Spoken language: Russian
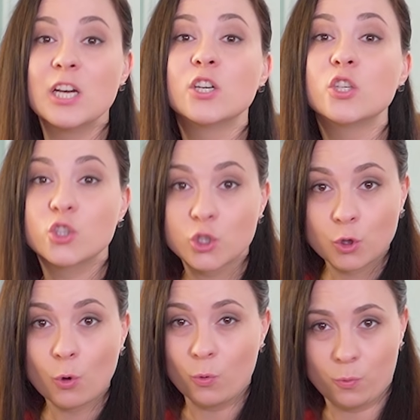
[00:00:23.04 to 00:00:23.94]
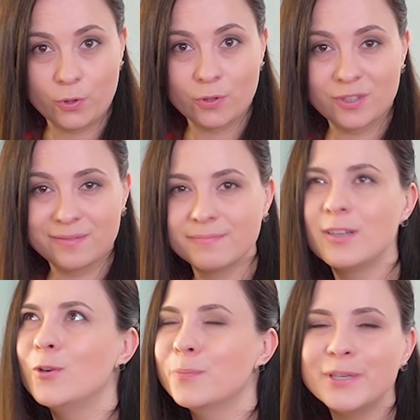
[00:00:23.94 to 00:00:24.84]
Что убьет
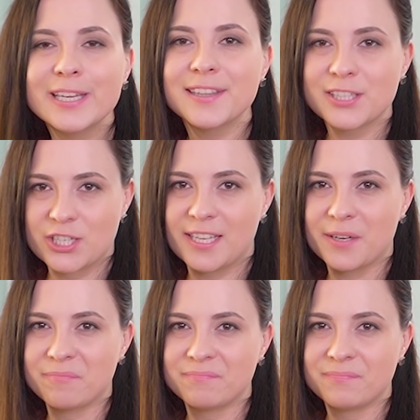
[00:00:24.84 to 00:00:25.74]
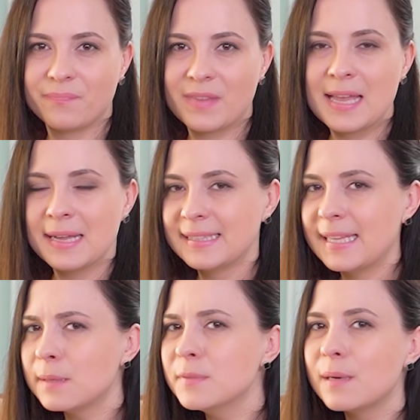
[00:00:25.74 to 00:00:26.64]
любые отношения?
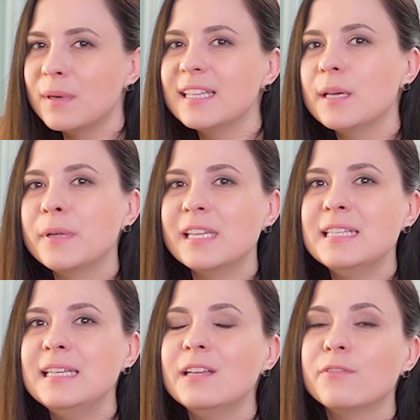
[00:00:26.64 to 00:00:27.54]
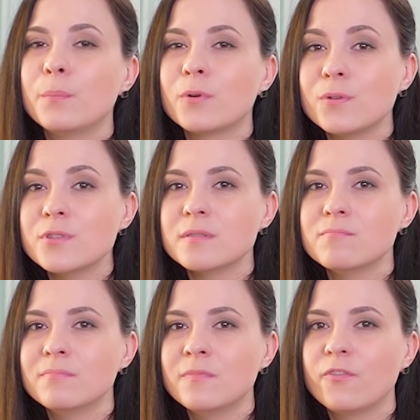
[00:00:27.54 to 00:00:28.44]
Так мы с командой определили вопрос,
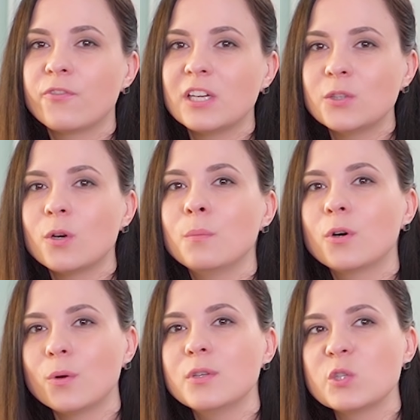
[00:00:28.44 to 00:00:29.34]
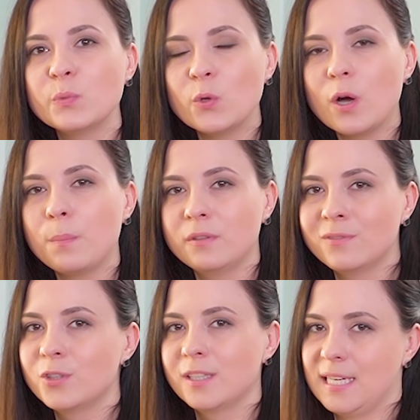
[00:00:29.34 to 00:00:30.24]
котором кроется много
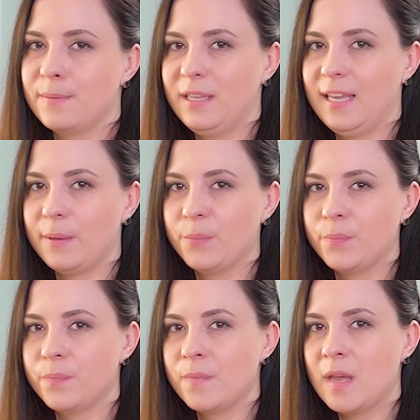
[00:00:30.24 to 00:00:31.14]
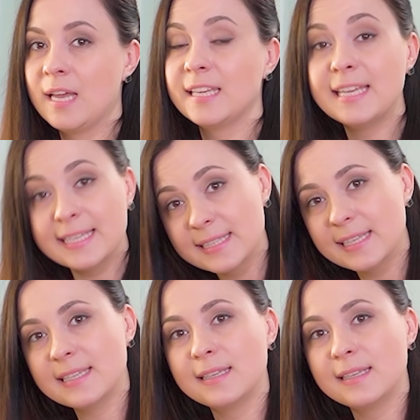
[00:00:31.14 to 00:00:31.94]
подводных камней. Если их не